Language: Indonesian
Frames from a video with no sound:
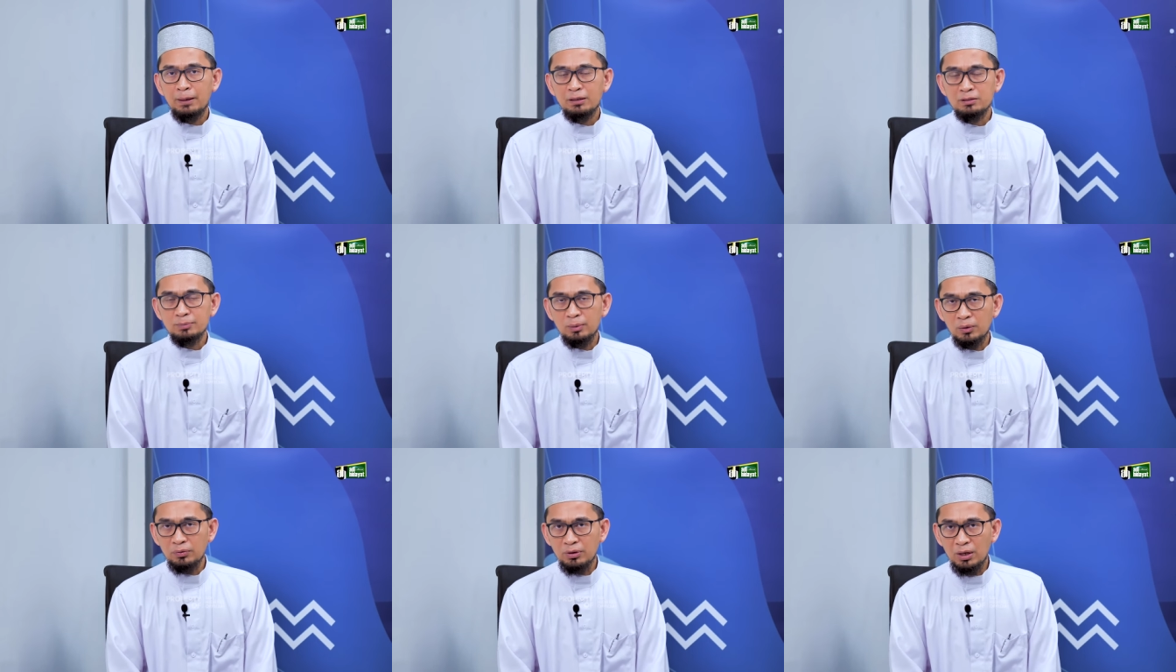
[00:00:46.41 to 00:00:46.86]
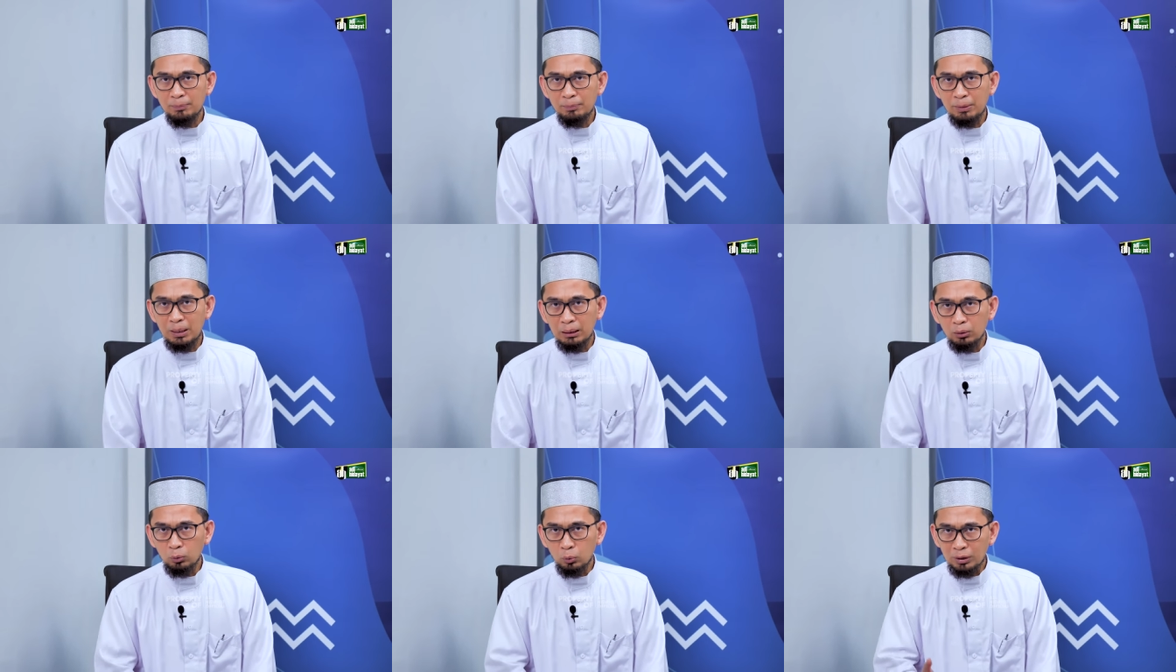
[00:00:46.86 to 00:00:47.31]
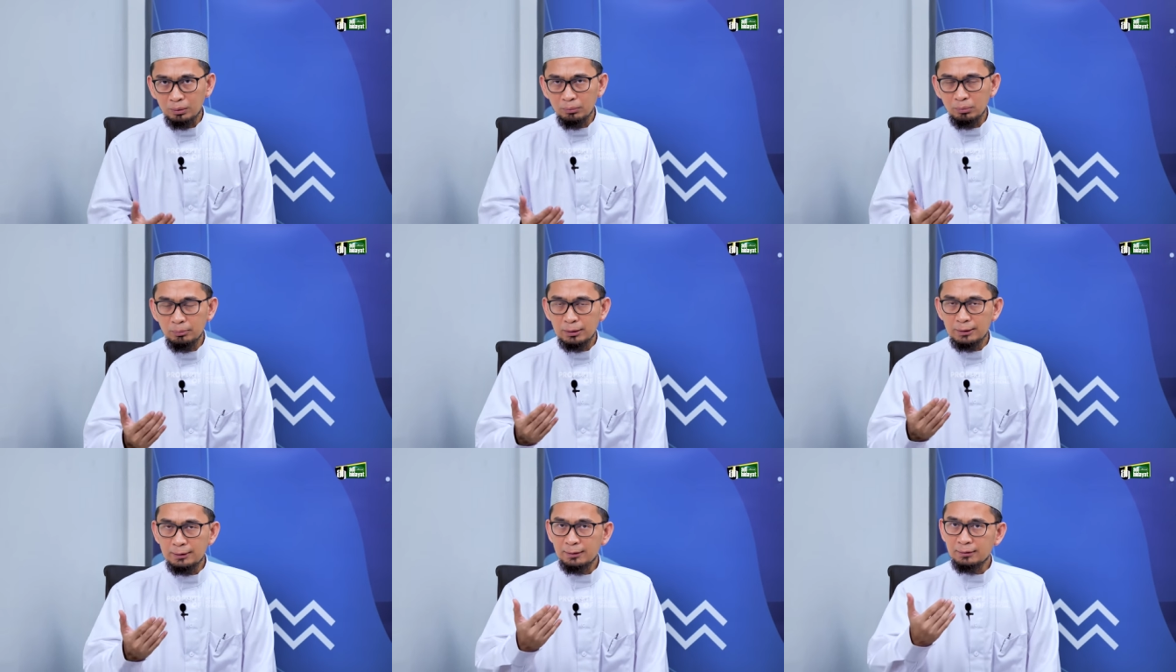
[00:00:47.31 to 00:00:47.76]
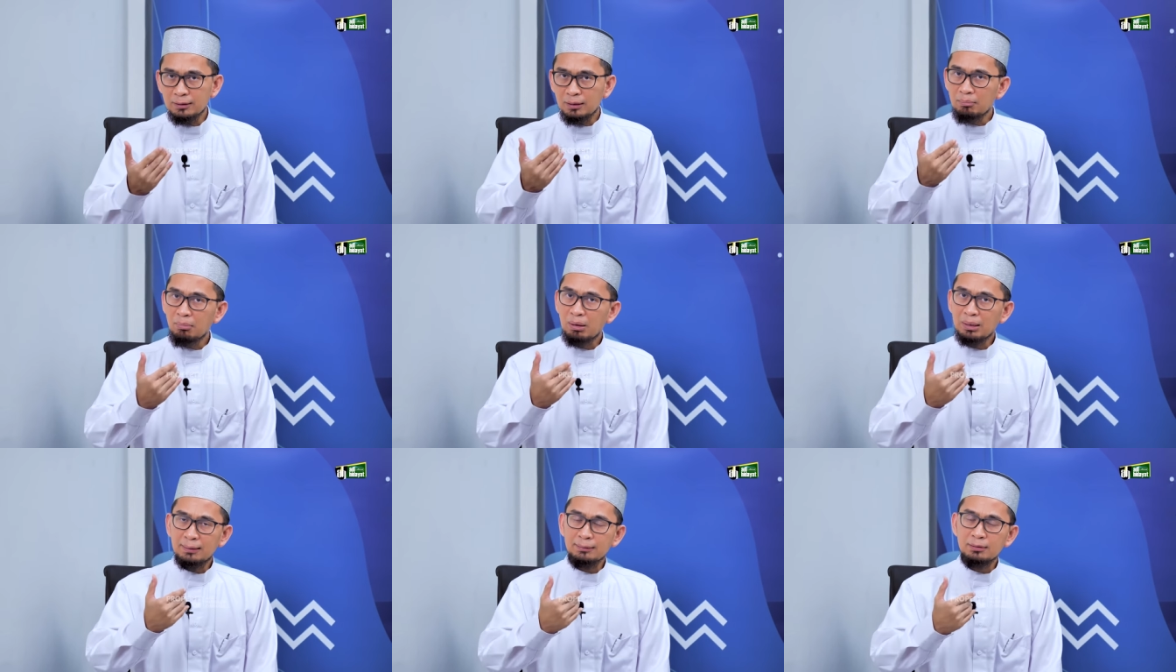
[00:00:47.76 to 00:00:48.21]
Nah, seperti apa Al-Quran memberikan
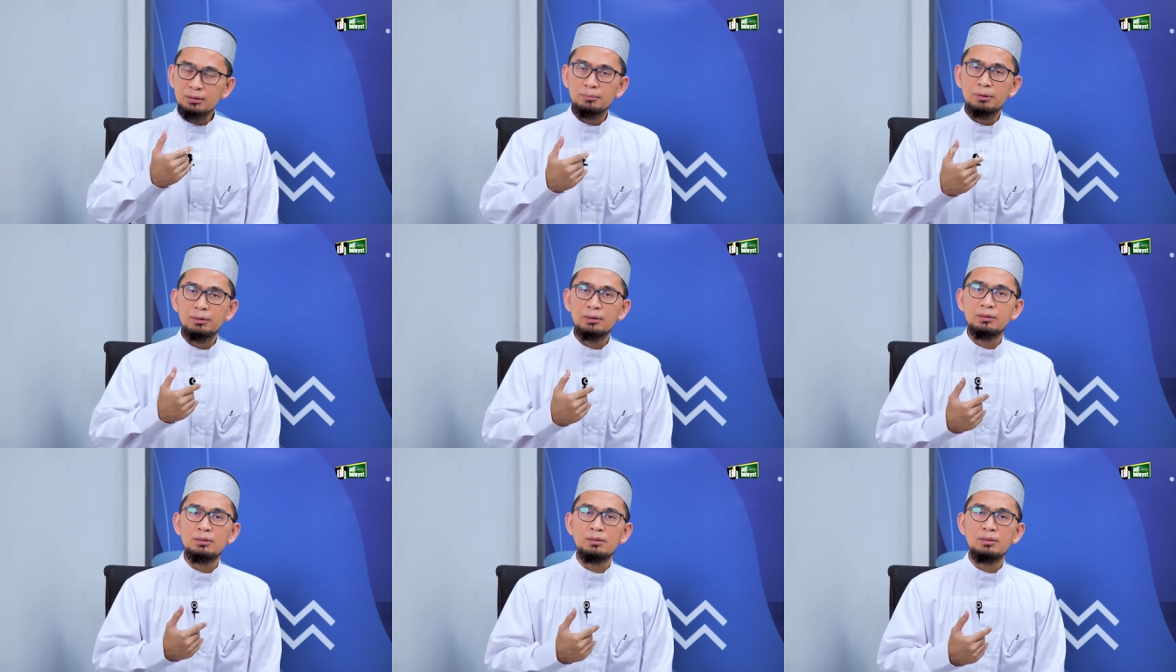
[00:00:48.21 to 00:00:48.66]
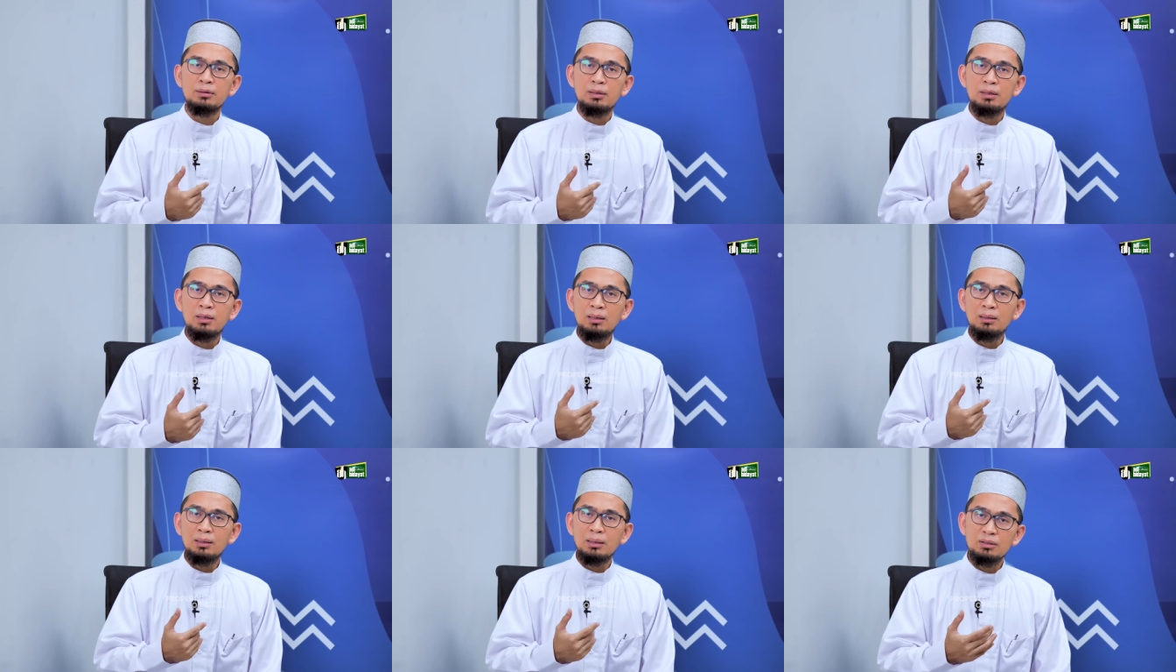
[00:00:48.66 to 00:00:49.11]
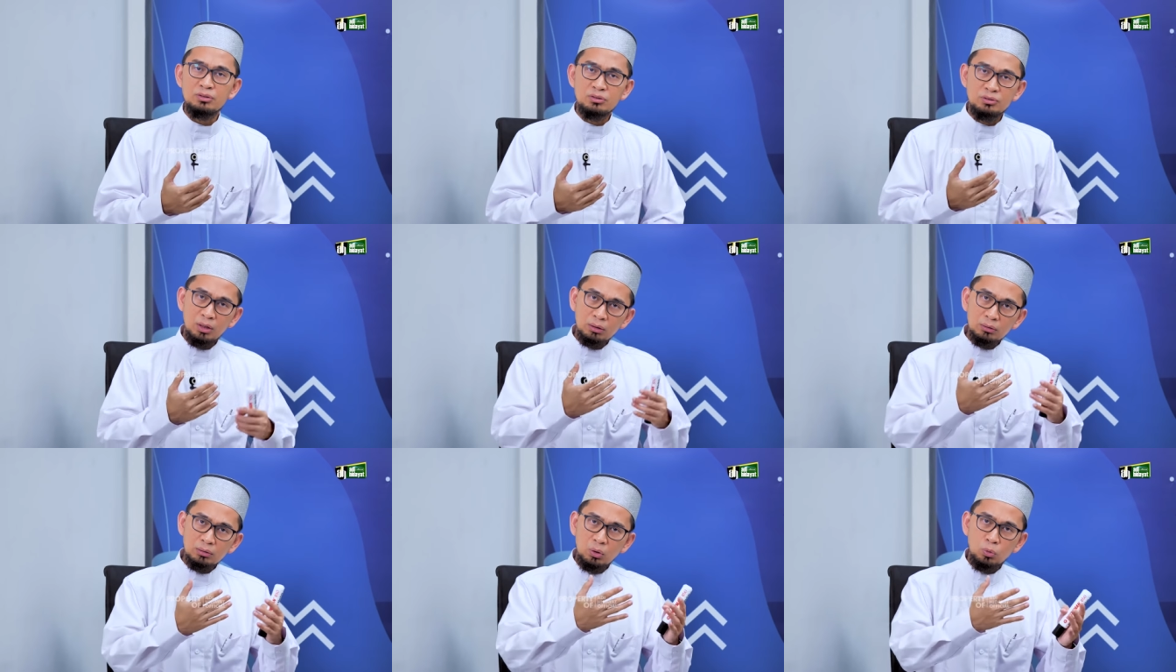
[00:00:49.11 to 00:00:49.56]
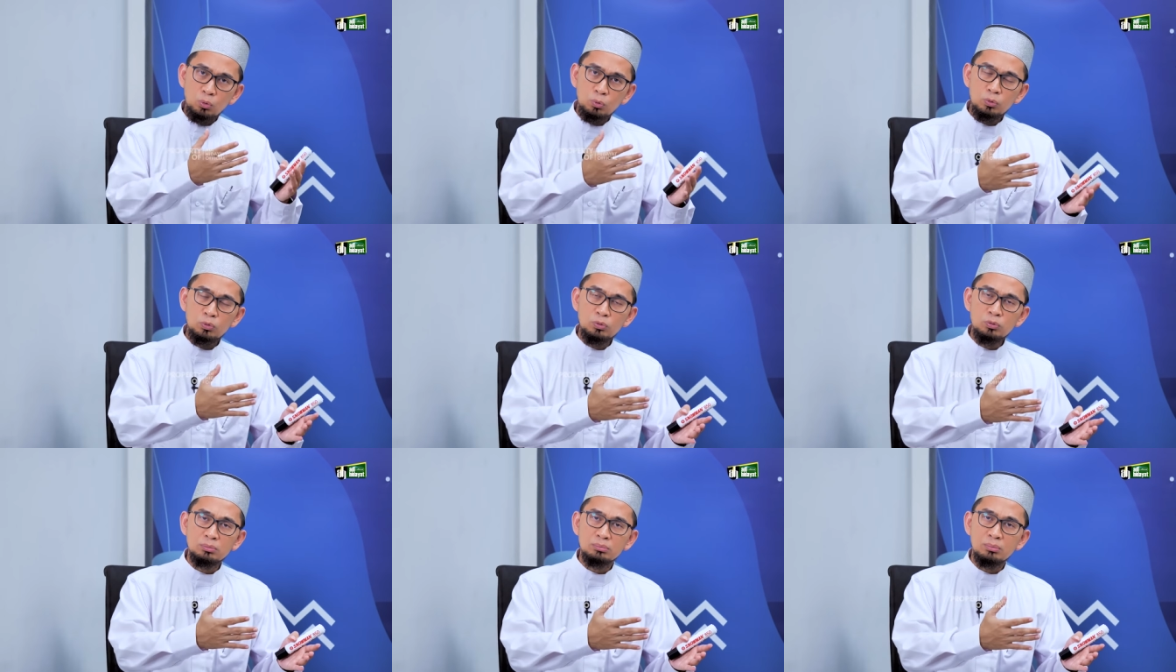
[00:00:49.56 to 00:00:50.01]
gambaran kepada kita dari sejak
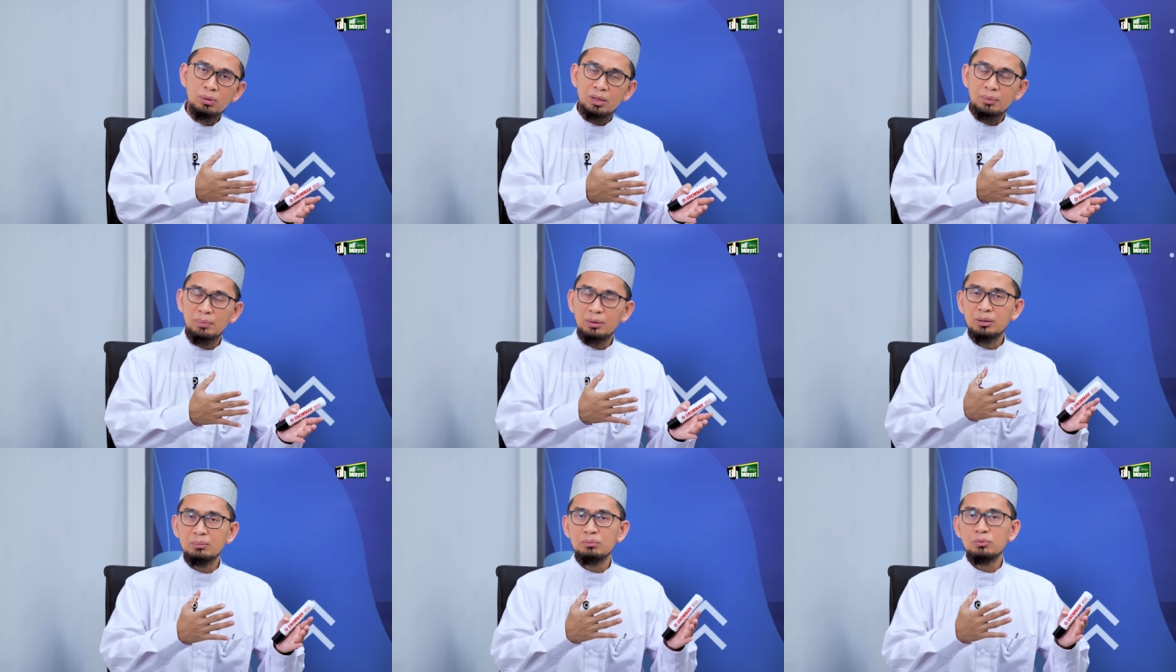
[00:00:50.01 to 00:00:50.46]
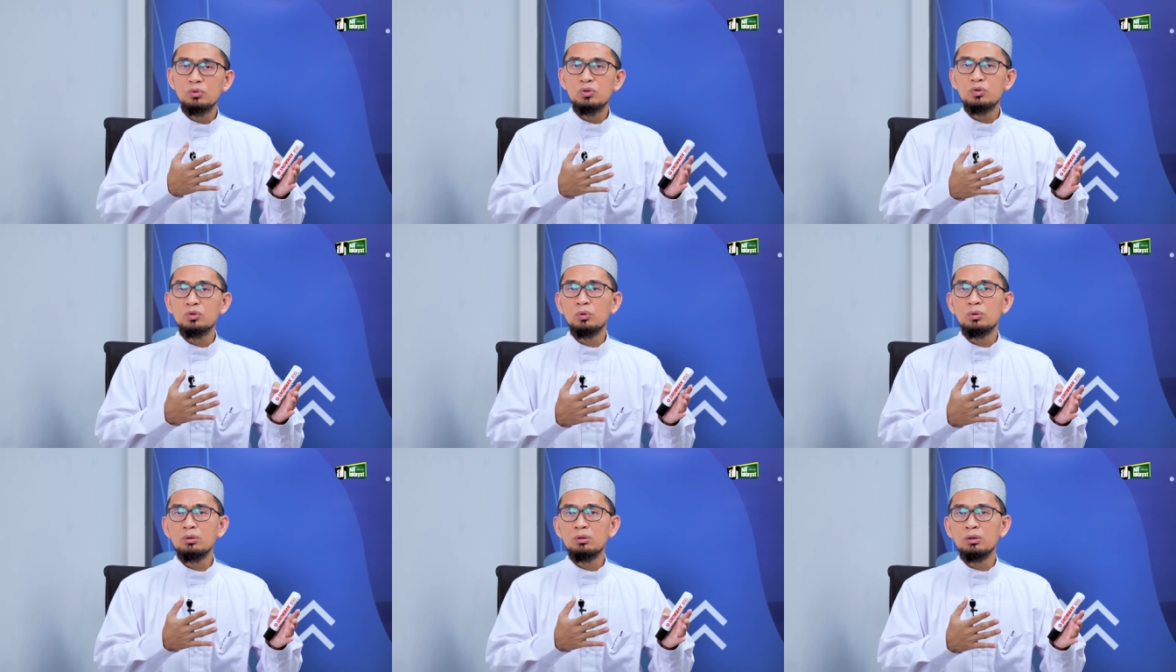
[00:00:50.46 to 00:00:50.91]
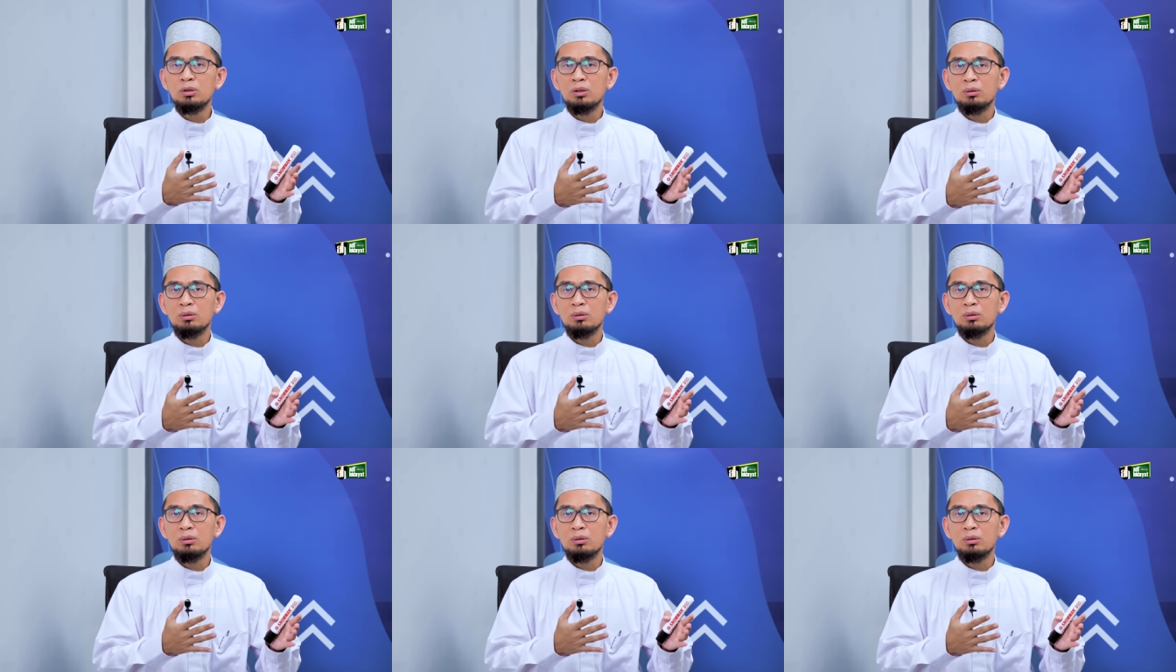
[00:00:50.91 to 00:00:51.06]
dahulu, bagaimana muncul,